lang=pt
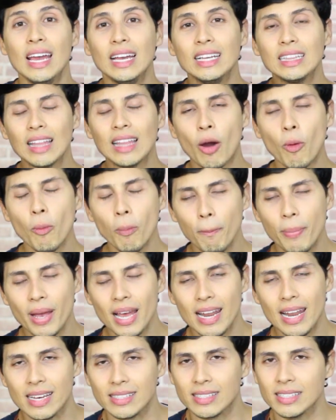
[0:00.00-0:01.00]
Então,
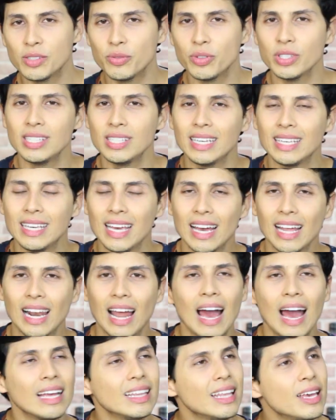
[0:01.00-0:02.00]
beleza, se você quer
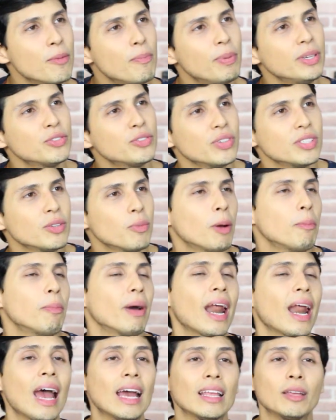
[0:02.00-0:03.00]
lá de repente fazer uma
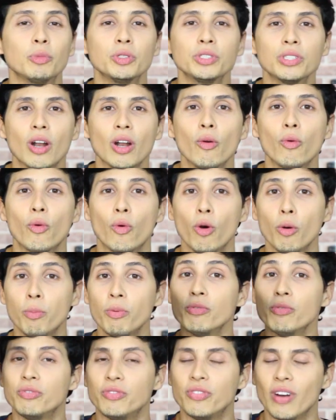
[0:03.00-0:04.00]
parada, mostrar o
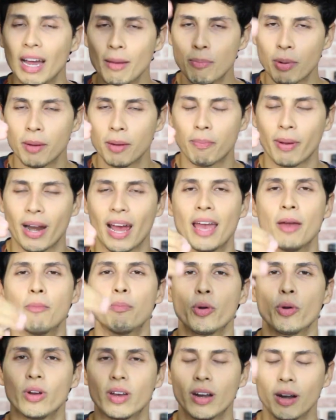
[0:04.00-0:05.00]
corpo, vai pra praia,
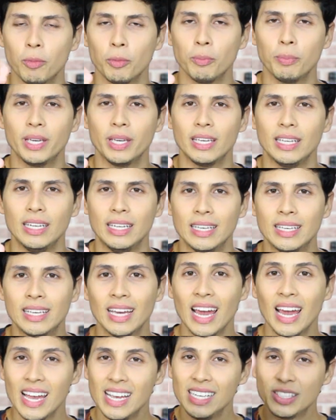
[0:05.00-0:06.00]
programa um
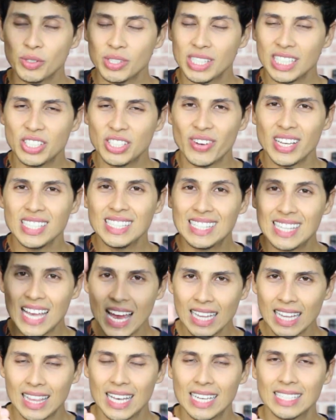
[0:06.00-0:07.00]
piquenique. E se você tiver
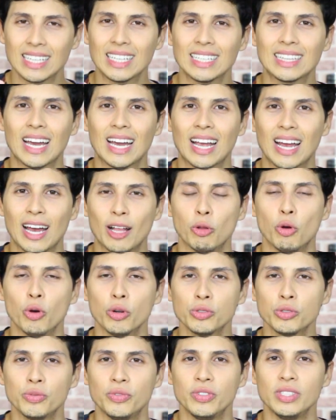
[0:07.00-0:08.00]
certeza que tá
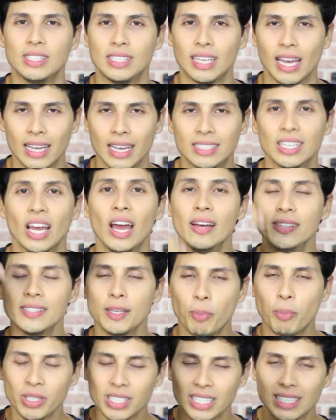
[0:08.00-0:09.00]
calor o suficiente,
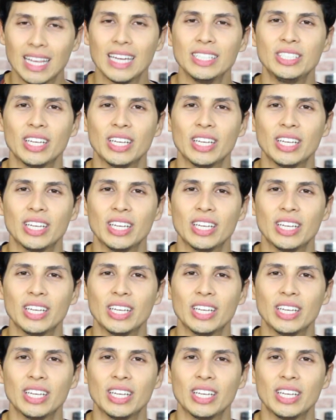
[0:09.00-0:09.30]
você pode até